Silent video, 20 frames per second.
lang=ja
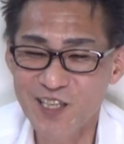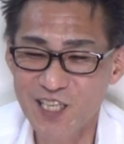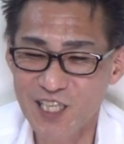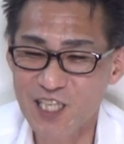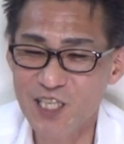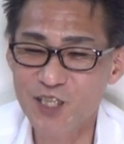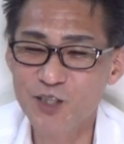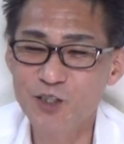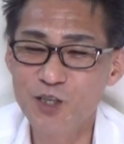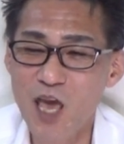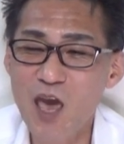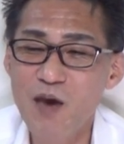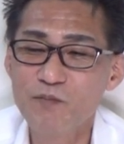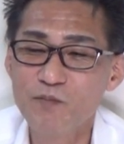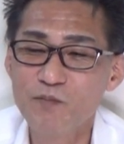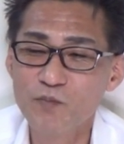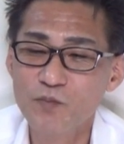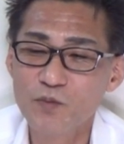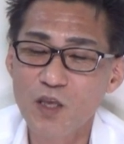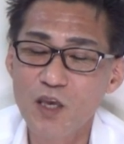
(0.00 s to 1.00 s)
言うね、
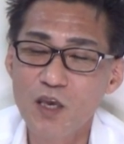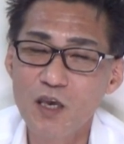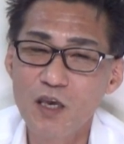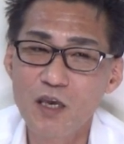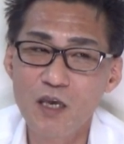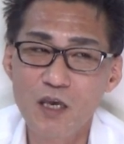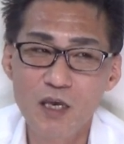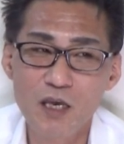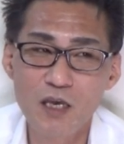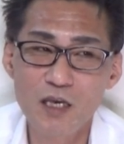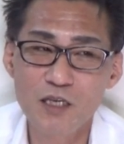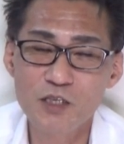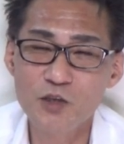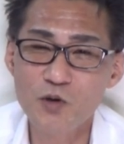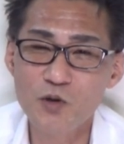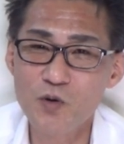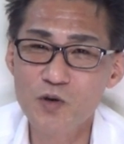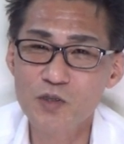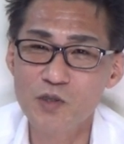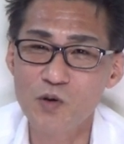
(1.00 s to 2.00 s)

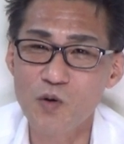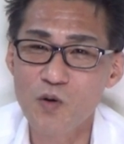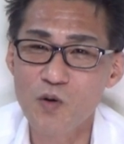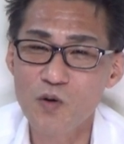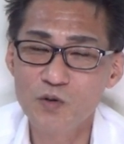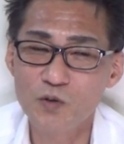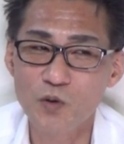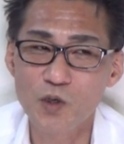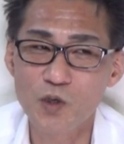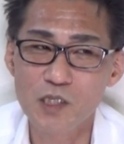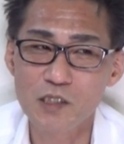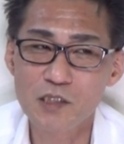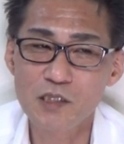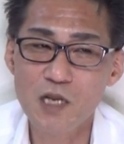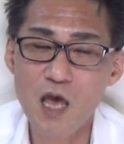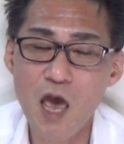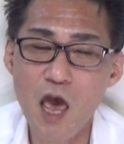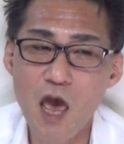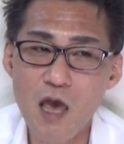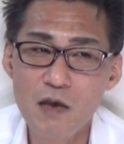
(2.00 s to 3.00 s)
えー、勝訴とこで
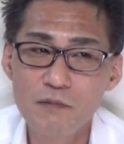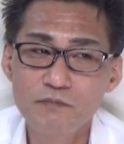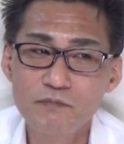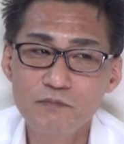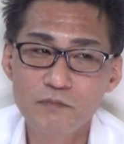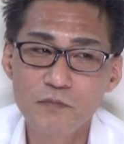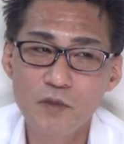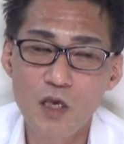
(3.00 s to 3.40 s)
すね。